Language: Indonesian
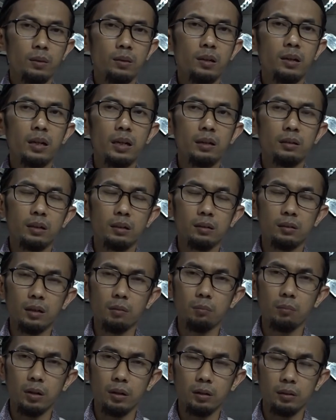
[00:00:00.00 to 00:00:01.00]
dengan
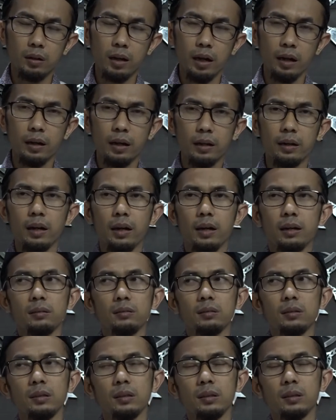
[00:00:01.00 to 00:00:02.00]
kita merendahkan
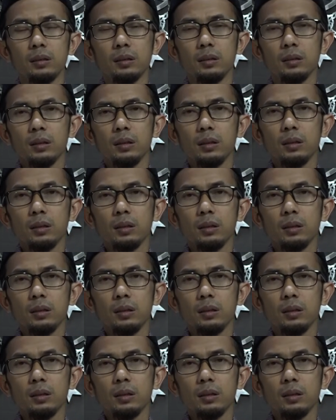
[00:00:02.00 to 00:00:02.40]
hati